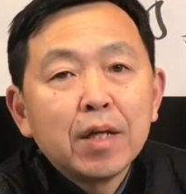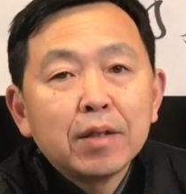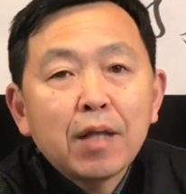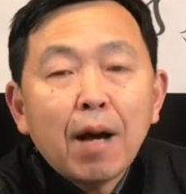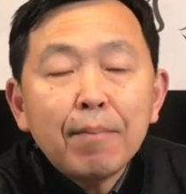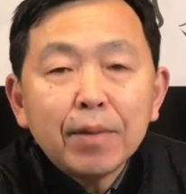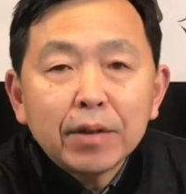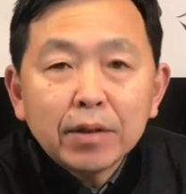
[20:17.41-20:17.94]

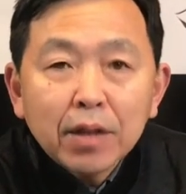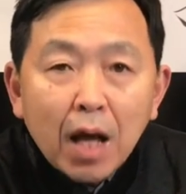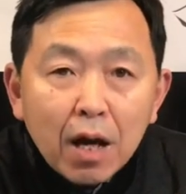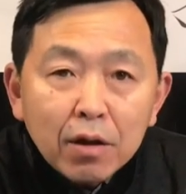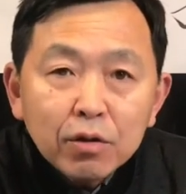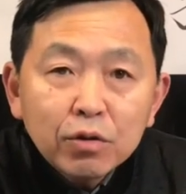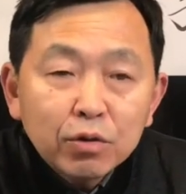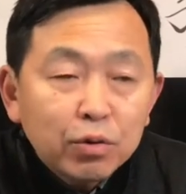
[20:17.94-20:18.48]
他们
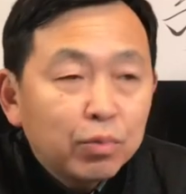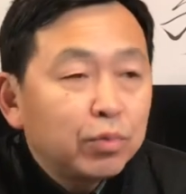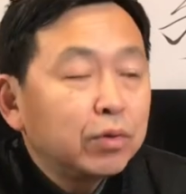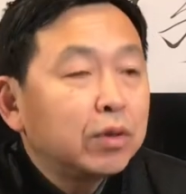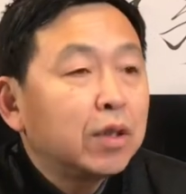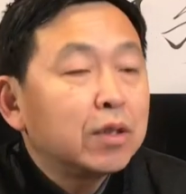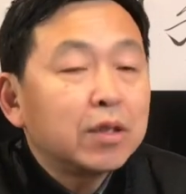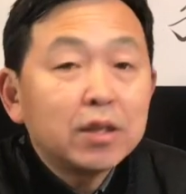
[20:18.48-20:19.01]
当
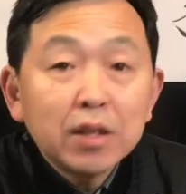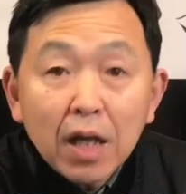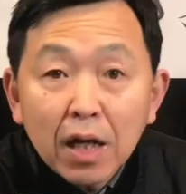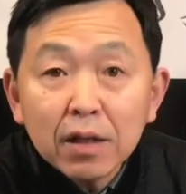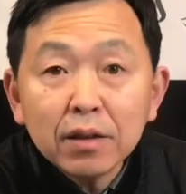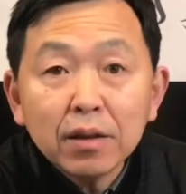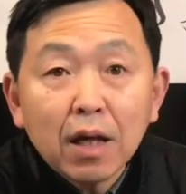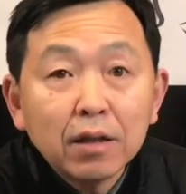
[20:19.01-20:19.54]
中的
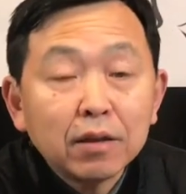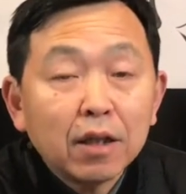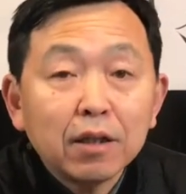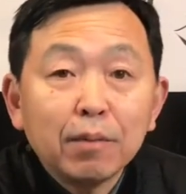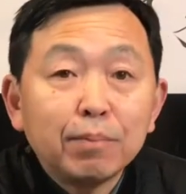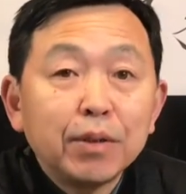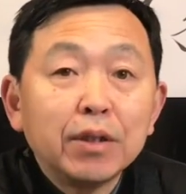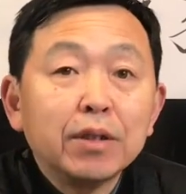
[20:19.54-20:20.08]
相当的
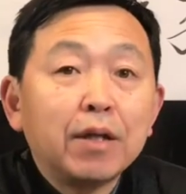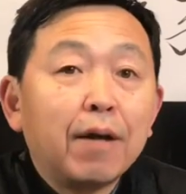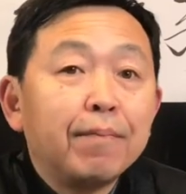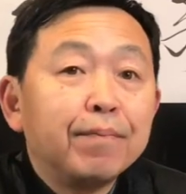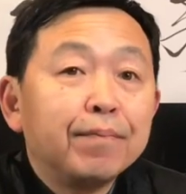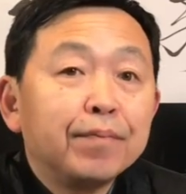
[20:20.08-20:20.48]
一批人，